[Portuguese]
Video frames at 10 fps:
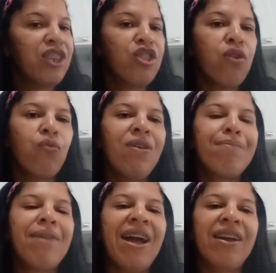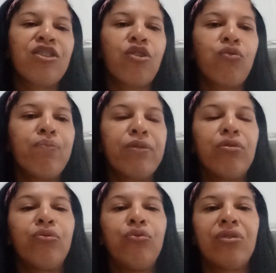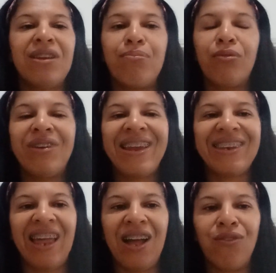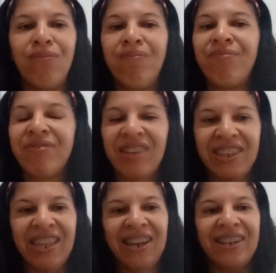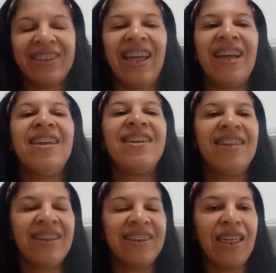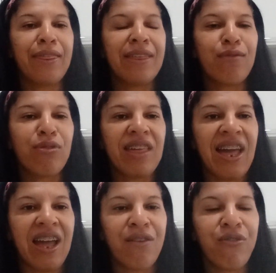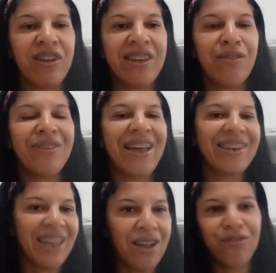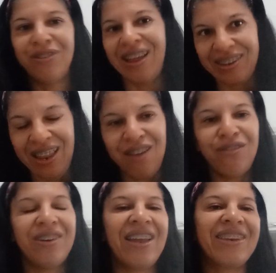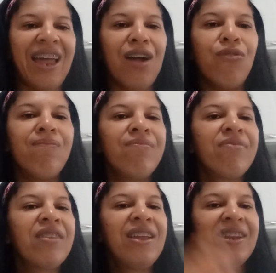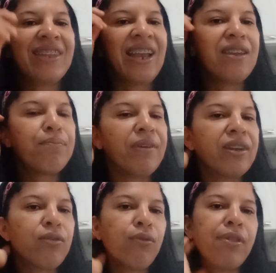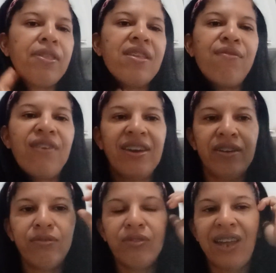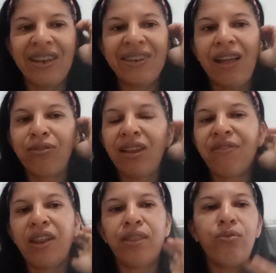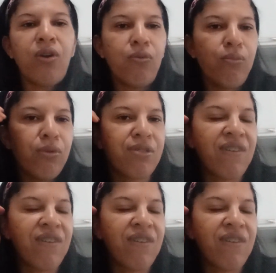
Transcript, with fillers: de alguma marca, de algum produto aí para o Natal e ela tá descendo o sarrafo aí no Natal, no Natal, no Natal, tá limpando a cozinha falando no Natal, tá fazendo o almoço